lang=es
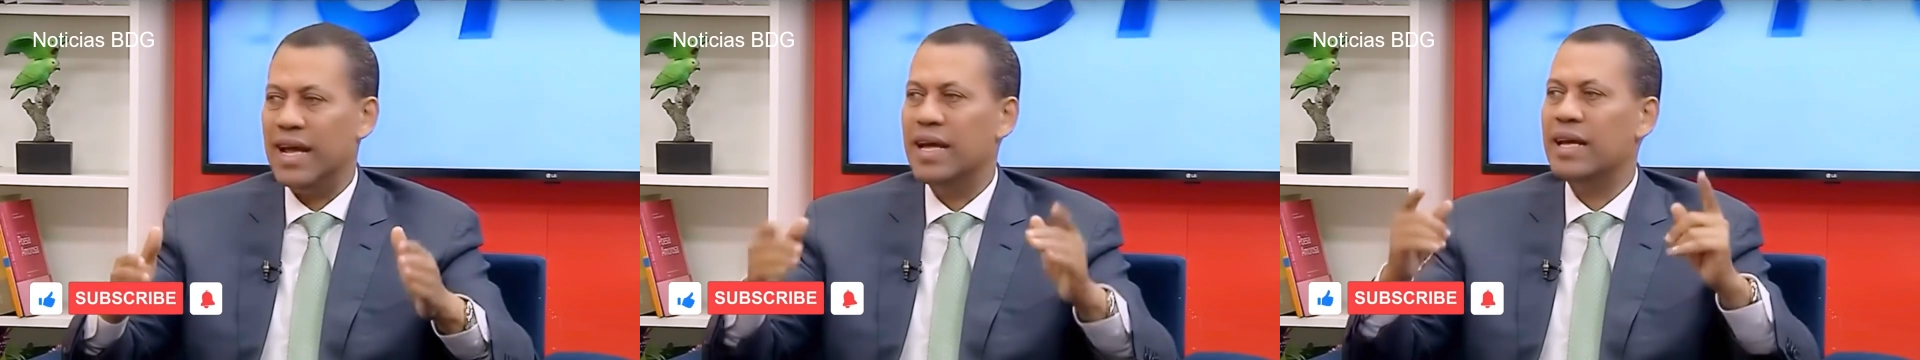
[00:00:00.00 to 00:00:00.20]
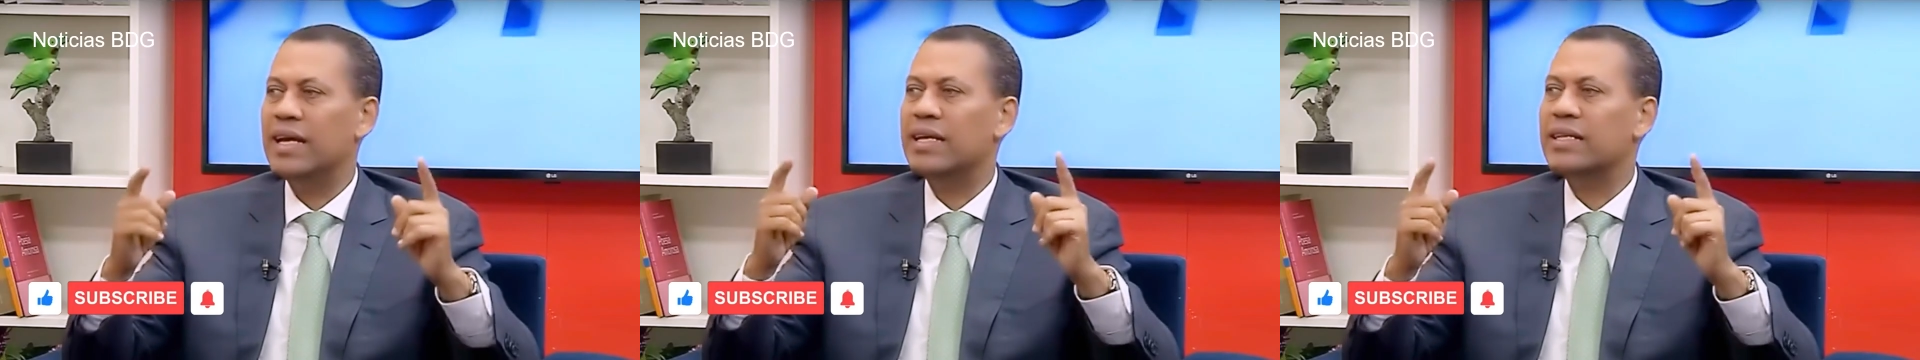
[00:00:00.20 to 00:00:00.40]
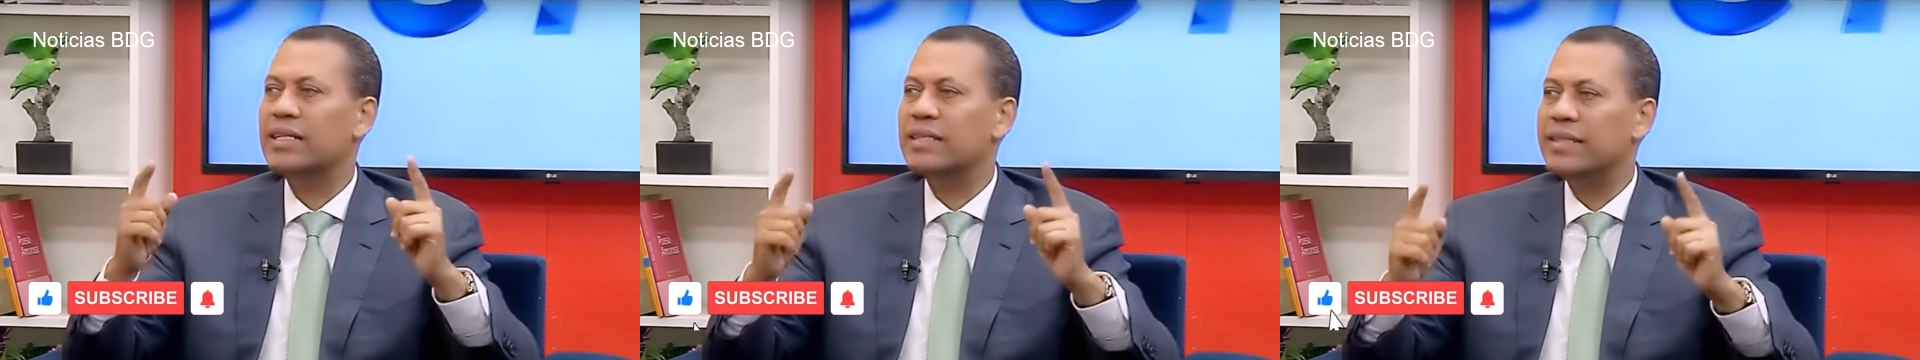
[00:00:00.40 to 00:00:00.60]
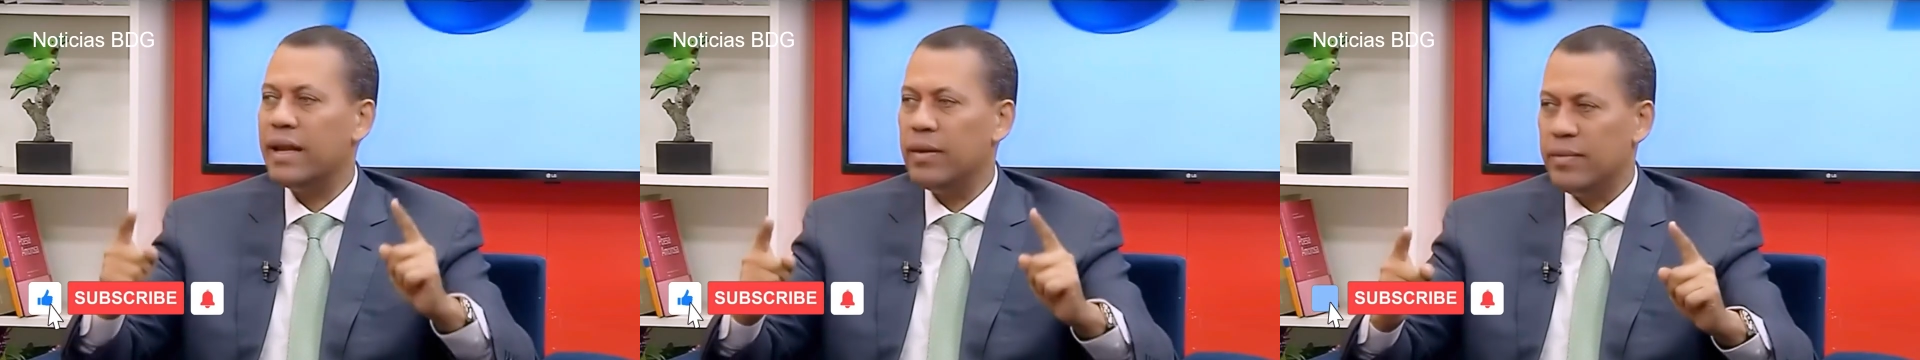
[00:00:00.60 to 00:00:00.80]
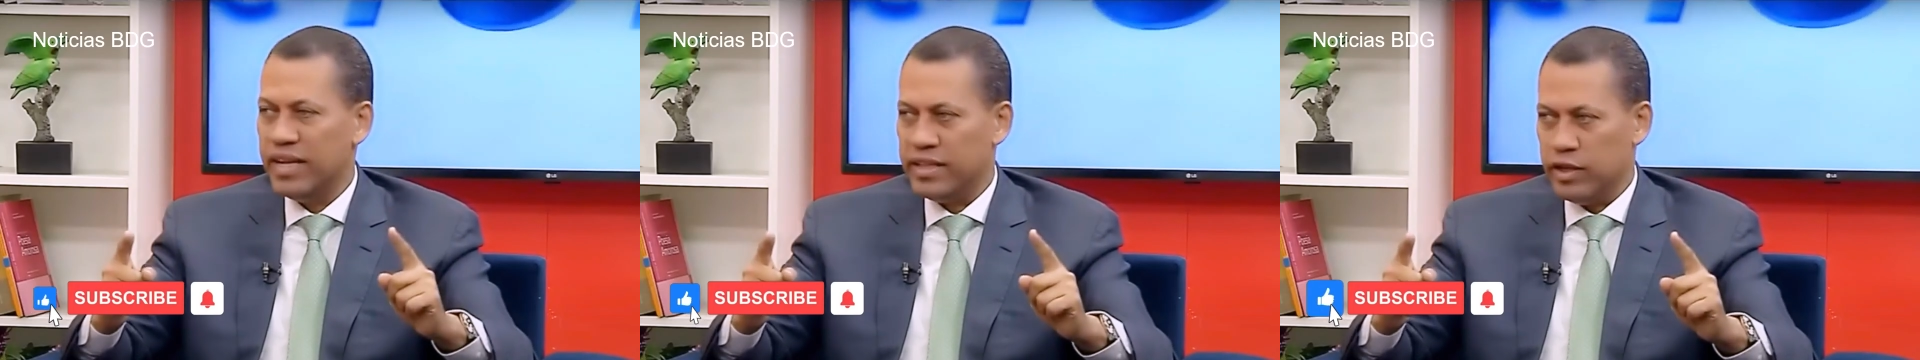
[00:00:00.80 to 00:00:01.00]
a lo interno
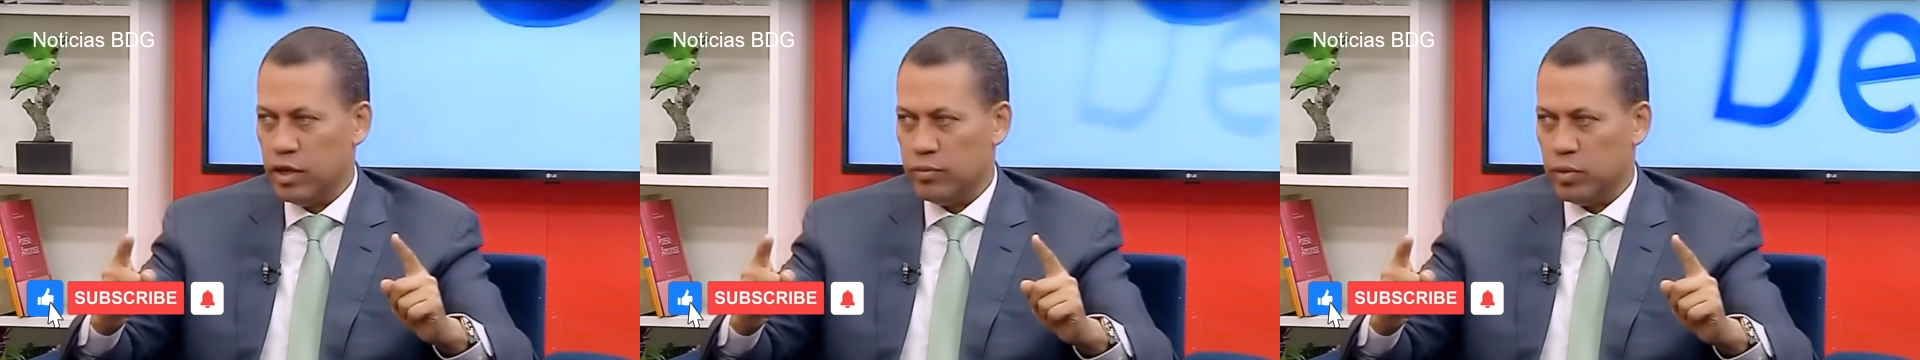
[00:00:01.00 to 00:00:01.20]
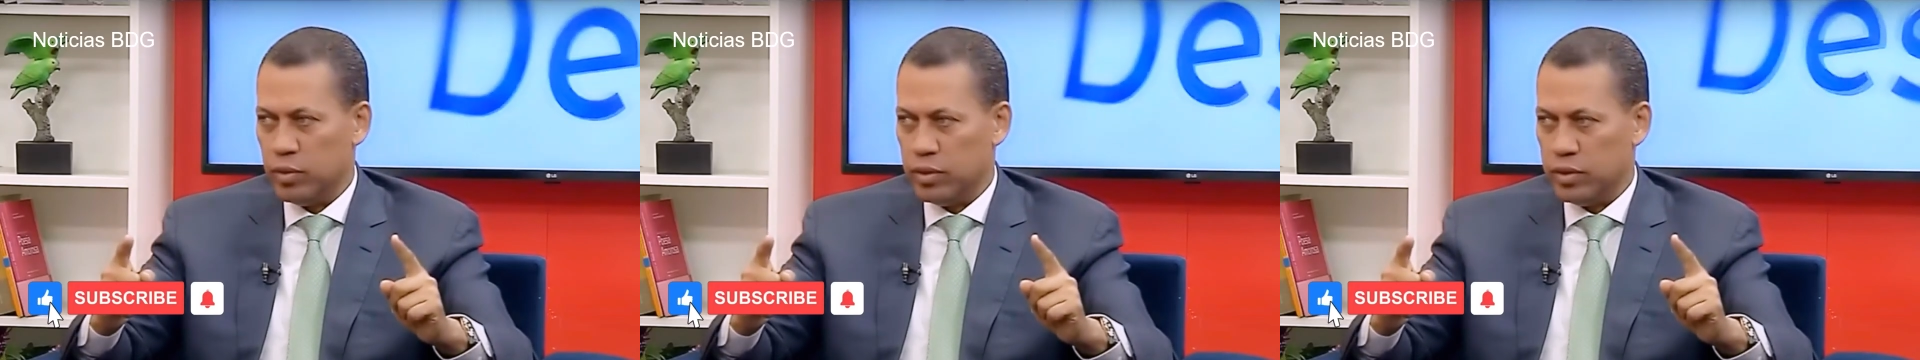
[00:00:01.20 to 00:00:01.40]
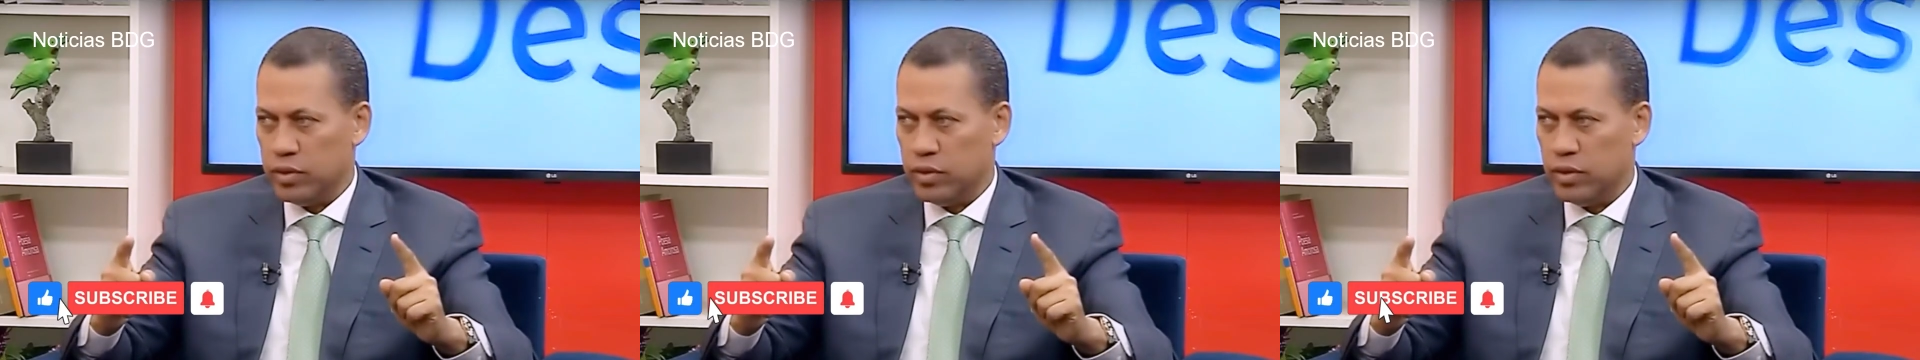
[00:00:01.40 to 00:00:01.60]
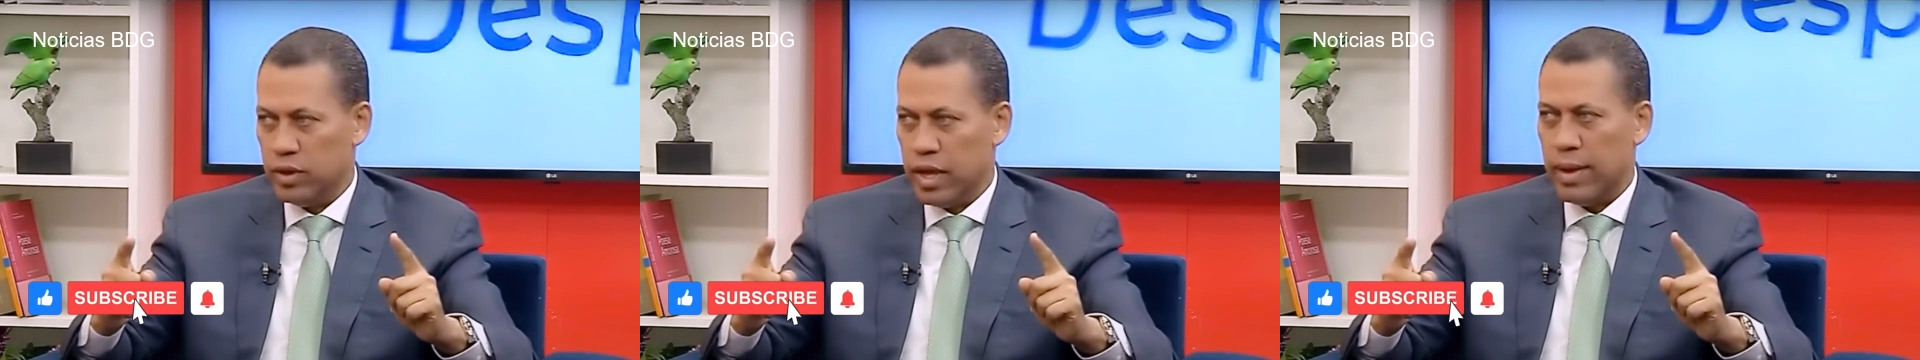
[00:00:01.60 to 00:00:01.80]
del PRM